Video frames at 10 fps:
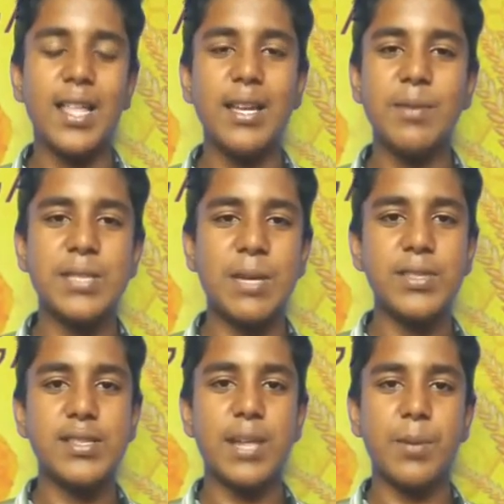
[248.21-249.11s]
அதை நம்ம
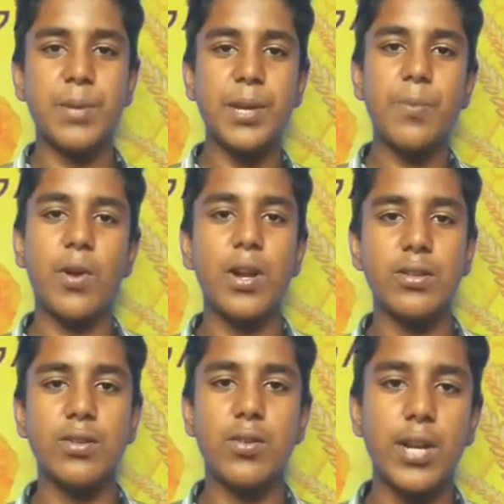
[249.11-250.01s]
சமைச்சு சாப்பிட்டுட்டு
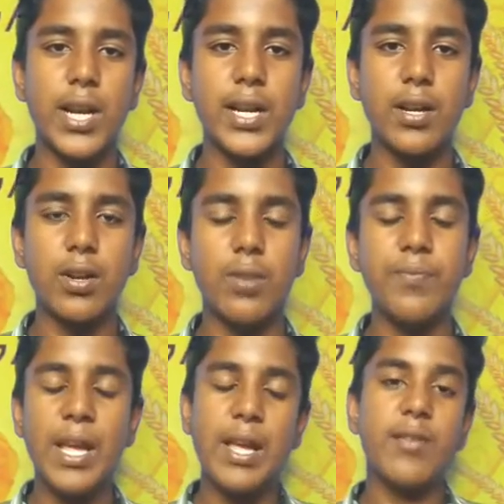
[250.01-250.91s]
பொங்கல் வந்து கொண்டாடிட்டு
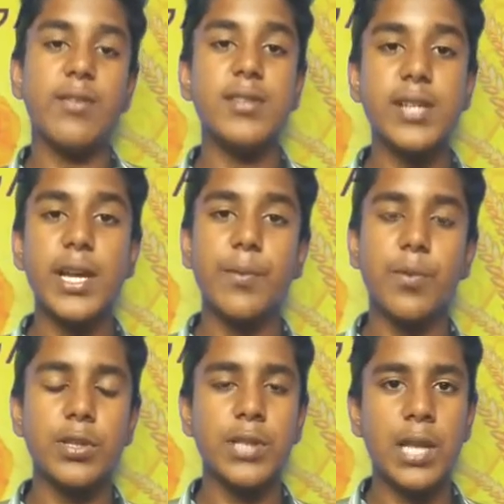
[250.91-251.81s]
இருக்கோம் விவசாய
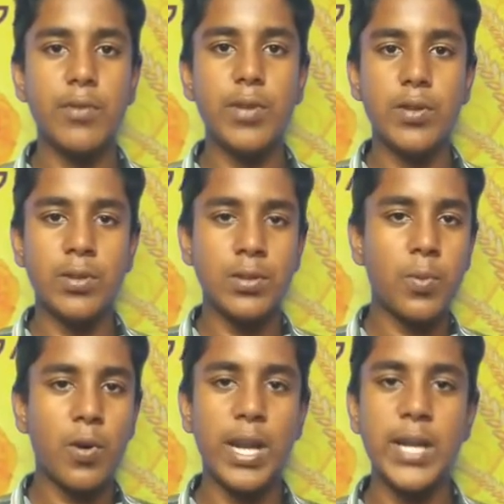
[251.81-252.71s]
பொறுத்தளவு இது
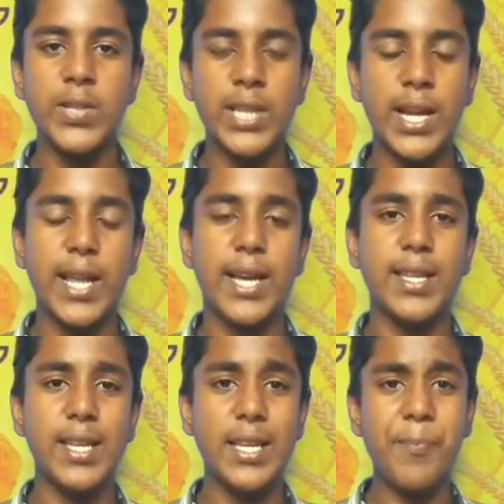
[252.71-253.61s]
வந்து பொங்கலே வந்து
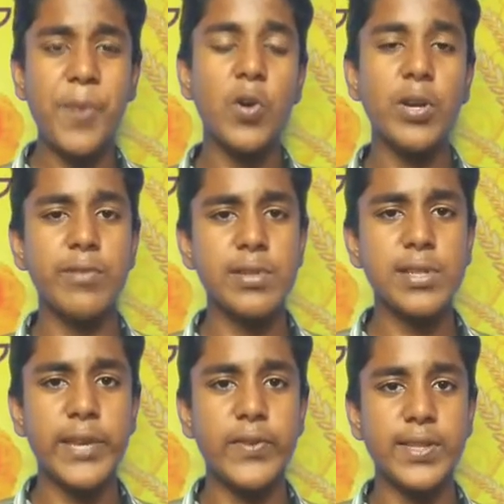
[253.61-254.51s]
கிடையாது எப்போ ஒரு
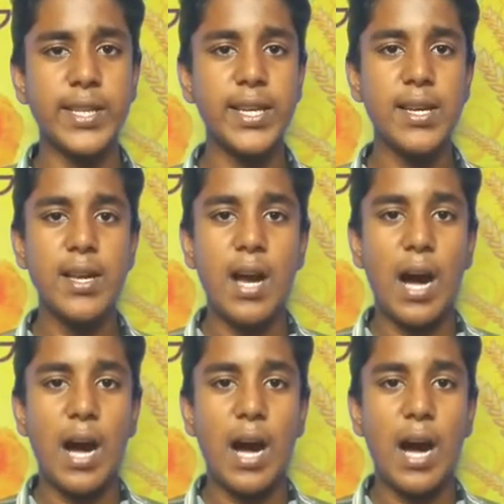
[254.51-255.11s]
விவசாயி வந்து